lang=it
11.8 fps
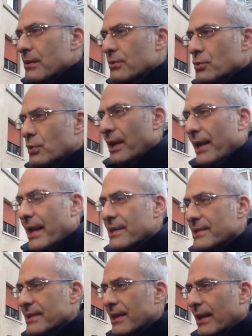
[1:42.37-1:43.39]

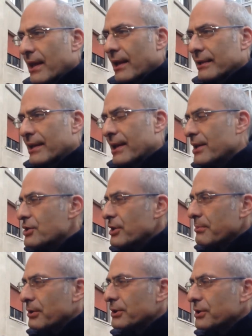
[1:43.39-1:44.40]
sull'analisi della, della legge di
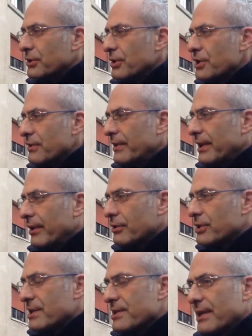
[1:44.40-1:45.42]
protezione civile
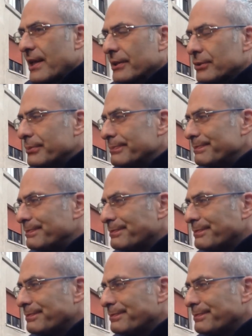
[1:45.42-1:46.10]
oggi al Senato.